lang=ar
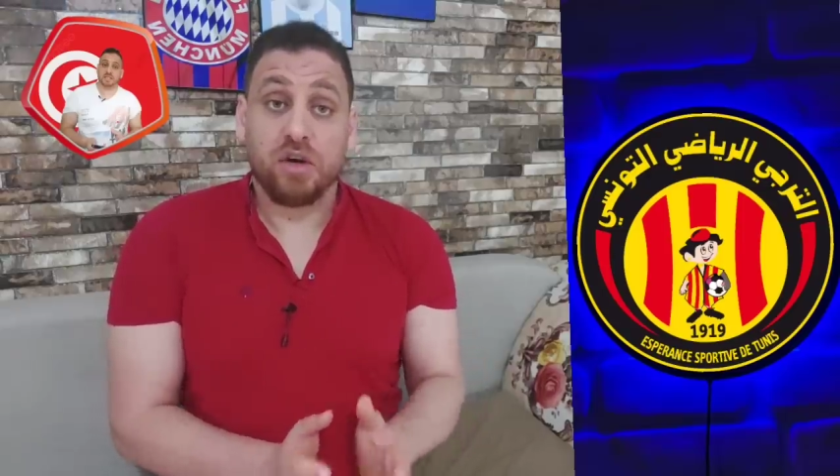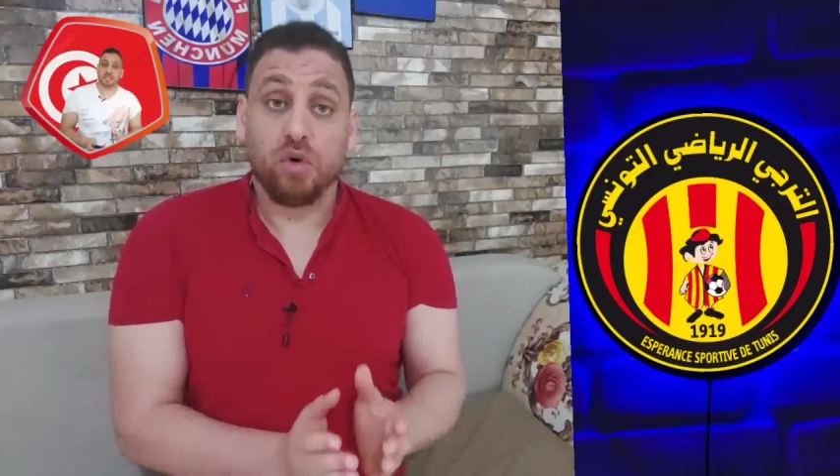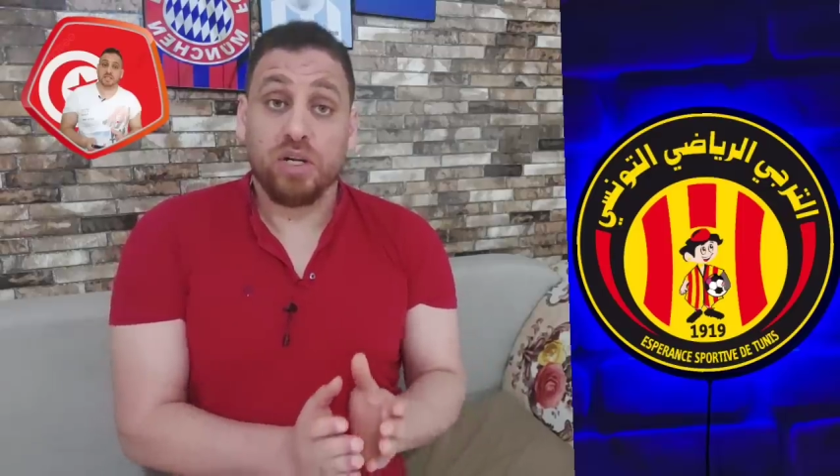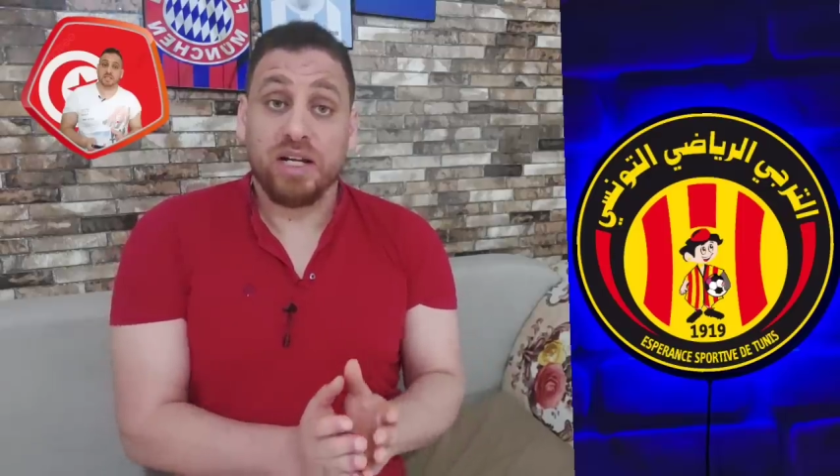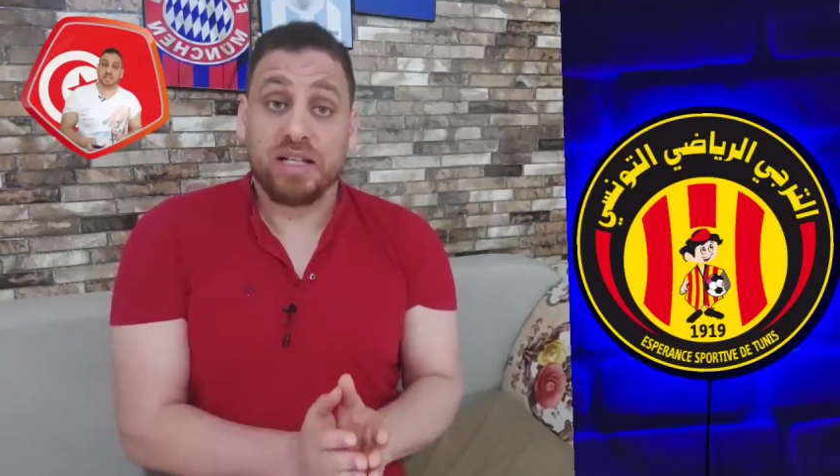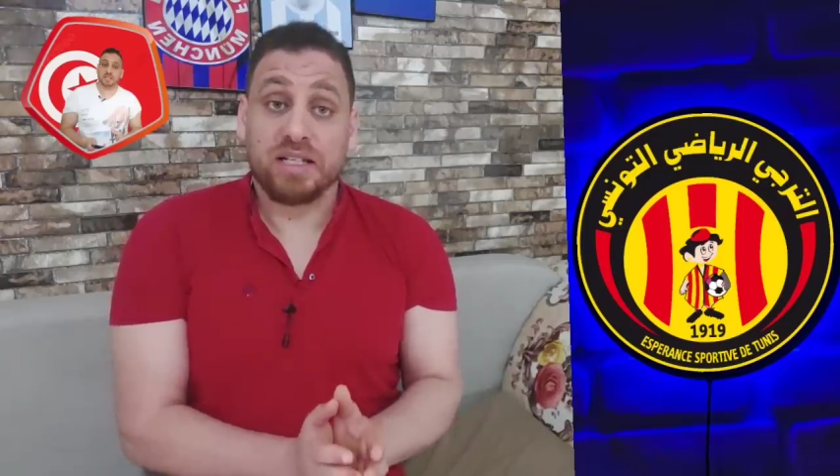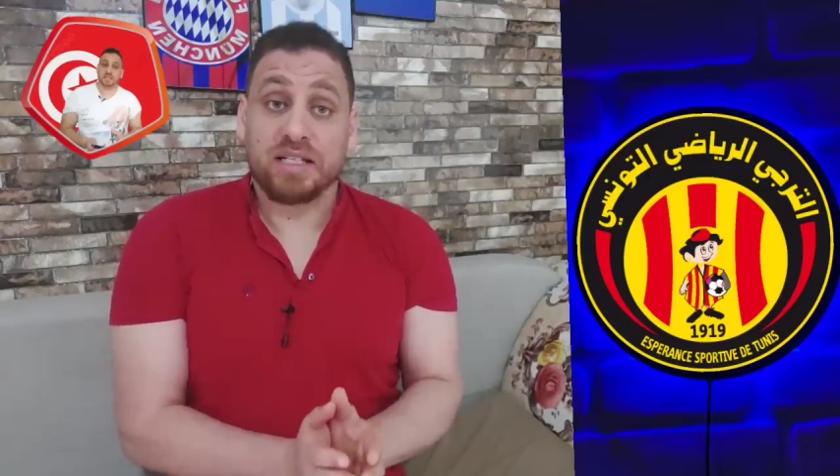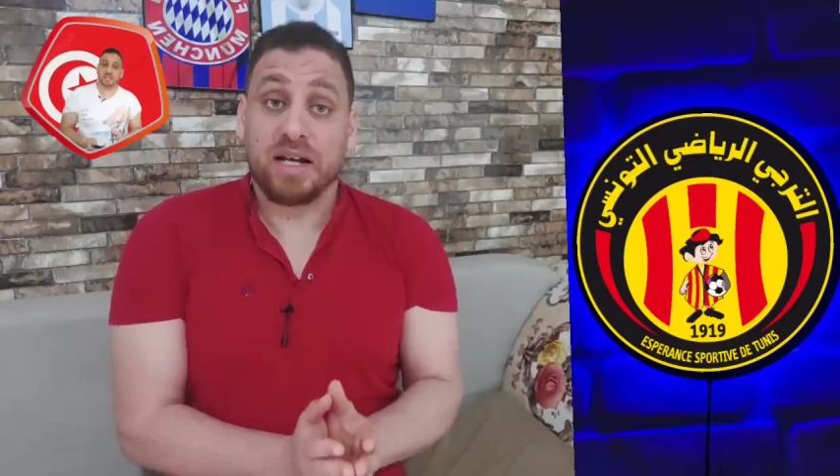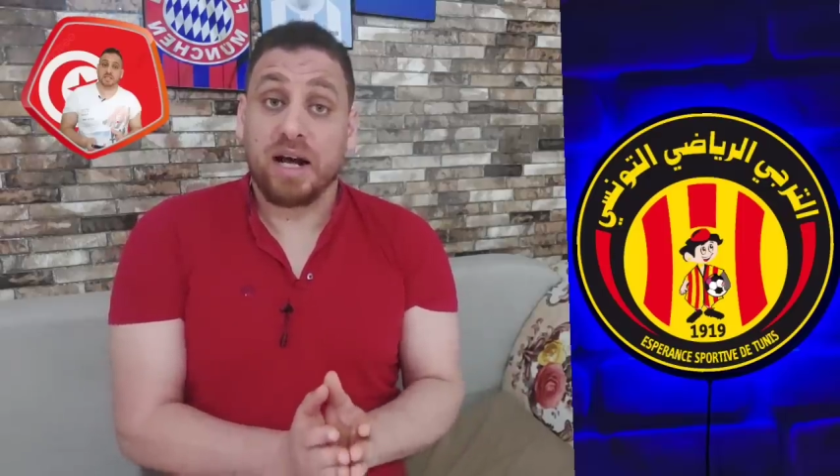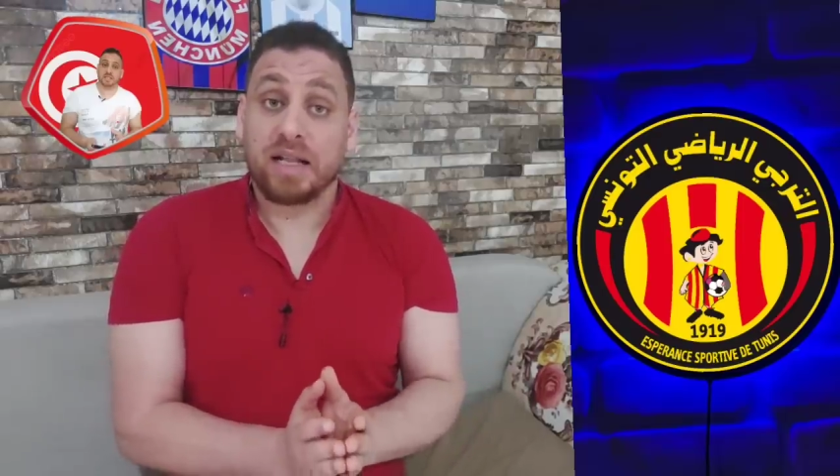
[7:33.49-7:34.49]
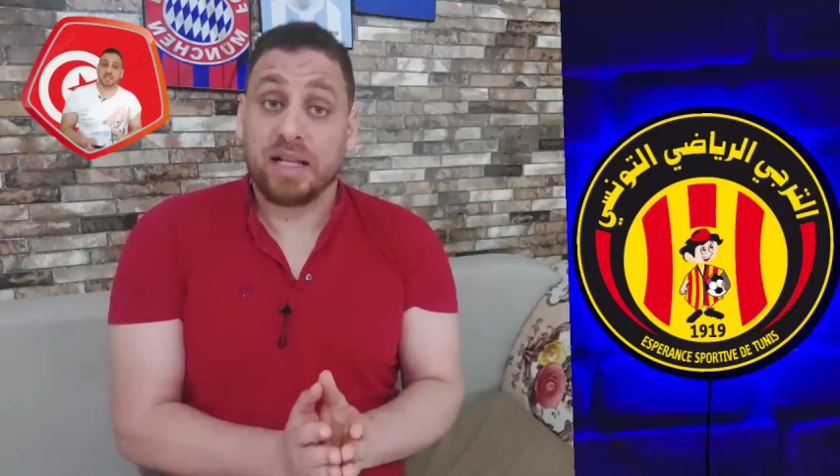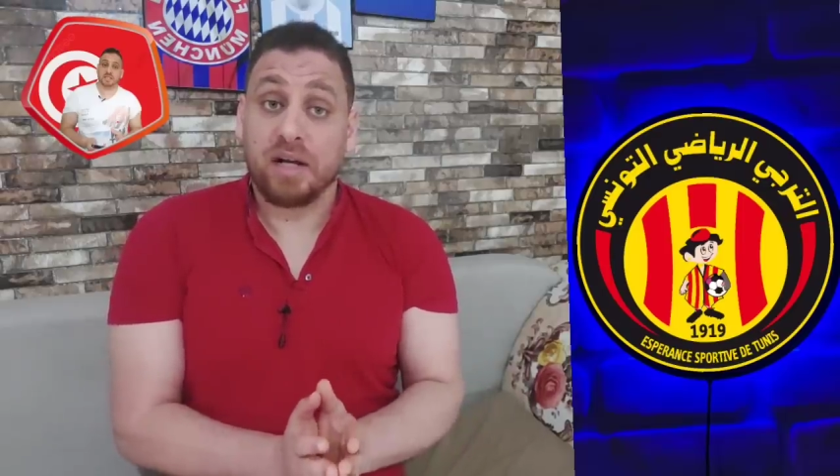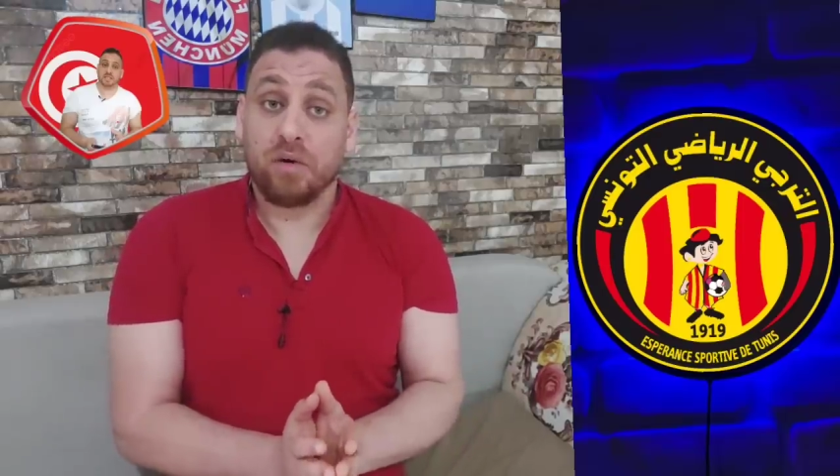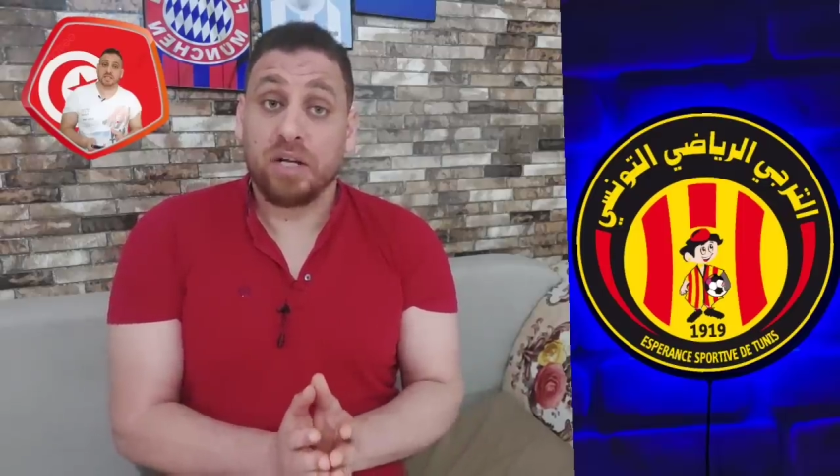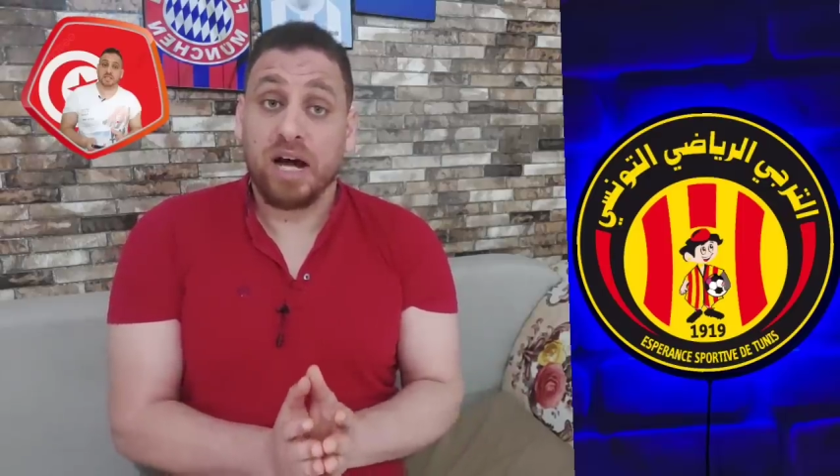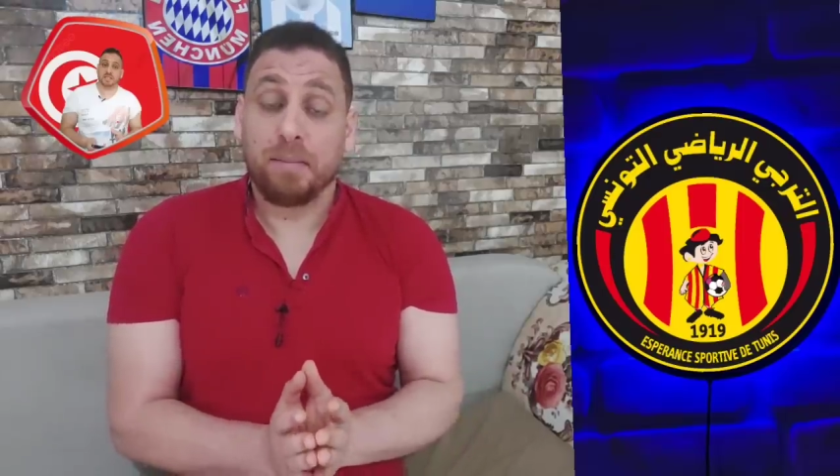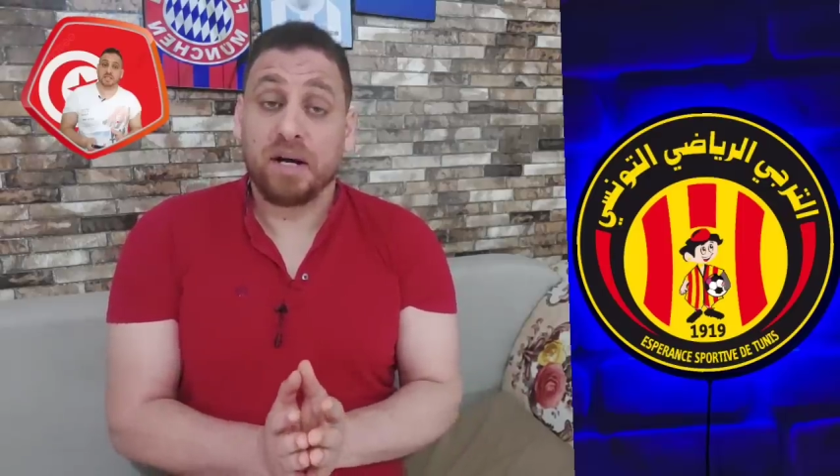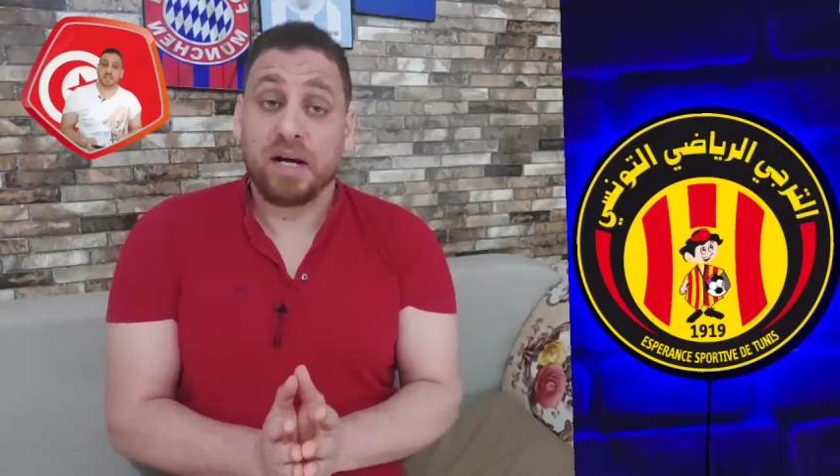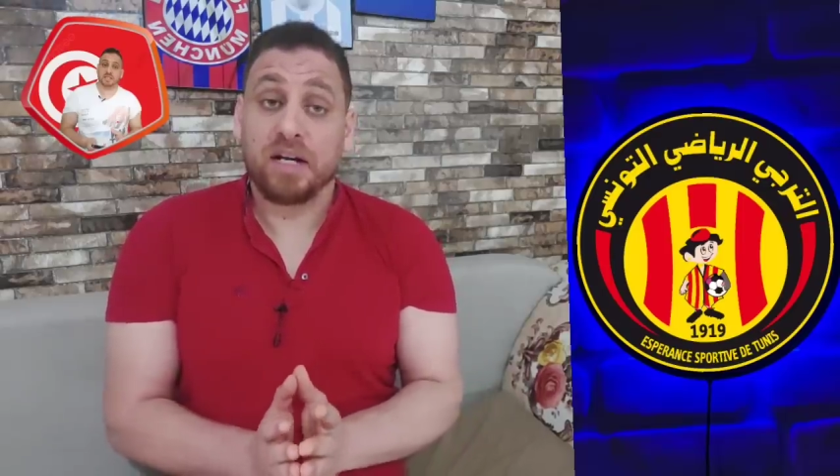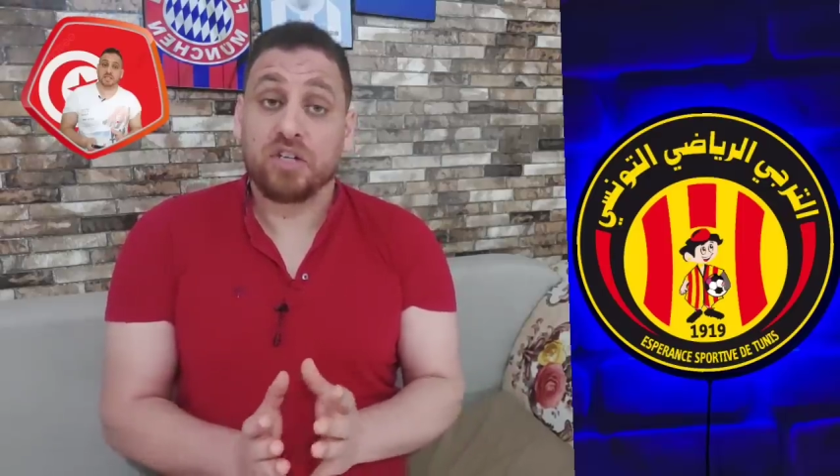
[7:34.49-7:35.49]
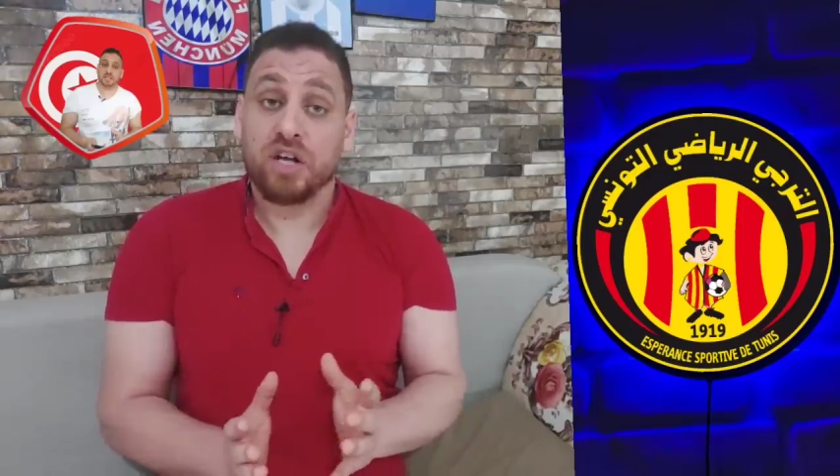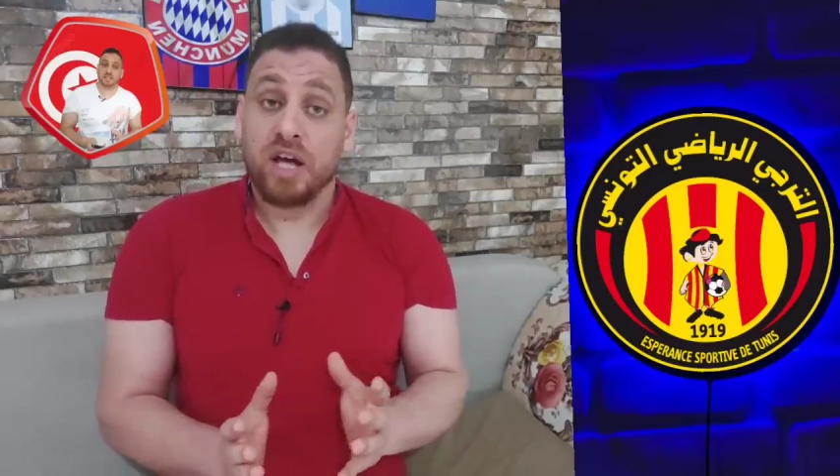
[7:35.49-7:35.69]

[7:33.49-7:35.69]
هو الانتصار حتى لو اللعبة خارج